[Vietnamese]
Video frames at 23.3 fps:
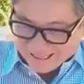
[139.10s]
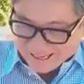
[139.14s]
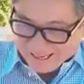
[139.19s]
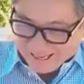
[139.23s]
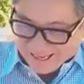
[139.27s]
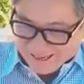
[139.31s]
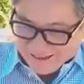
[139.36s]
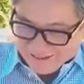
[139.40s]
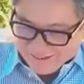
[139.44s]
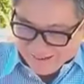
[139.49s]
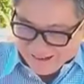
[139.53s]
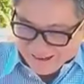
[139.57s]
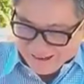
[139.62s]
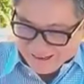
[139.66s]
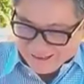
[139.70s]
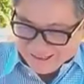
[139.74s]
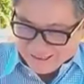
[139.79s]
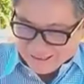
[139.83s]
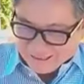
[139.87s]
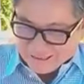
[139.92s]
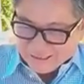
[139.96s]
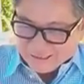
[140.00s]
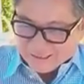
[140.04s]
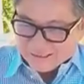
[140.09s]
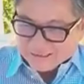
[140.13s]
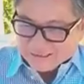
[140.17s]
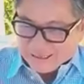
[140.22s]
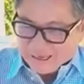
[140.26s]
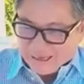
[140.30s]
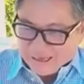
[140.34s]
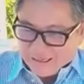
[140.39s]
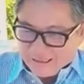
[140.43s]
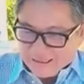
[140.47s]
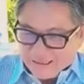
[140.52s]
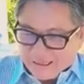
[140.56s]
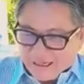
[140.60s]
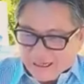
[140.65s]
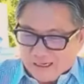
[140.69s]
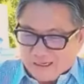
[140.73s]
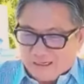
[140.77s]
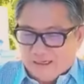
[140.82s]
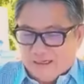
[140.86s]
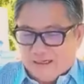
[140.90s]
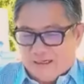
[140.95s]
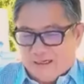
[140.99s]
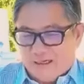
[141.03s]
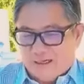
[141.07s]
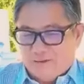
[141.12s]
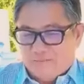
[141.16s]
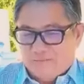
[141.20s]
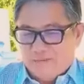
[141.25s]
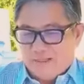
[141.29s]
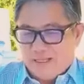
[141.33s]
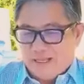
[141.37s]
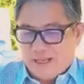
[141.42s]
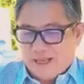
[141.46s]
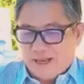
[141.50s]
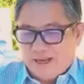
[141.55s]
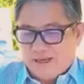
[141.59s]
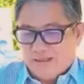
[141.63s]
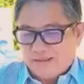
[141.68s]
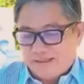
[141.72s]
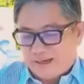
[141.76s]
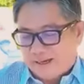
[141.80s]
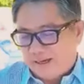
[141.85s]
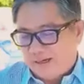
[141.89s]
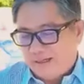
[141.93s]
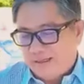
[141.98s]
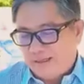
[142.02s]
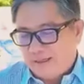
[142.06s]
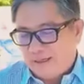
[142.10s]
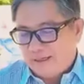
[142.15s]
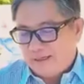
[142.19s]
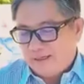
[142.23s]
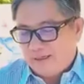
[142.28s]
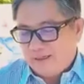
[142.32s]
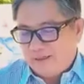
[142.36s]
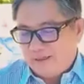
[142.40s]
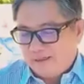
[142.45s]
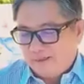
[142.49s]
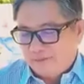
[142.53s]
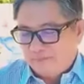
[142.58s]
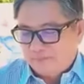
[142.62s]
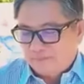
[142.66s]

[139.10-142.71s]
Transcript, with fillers: hay quá thánh nhân lòng dạ thẳng ngay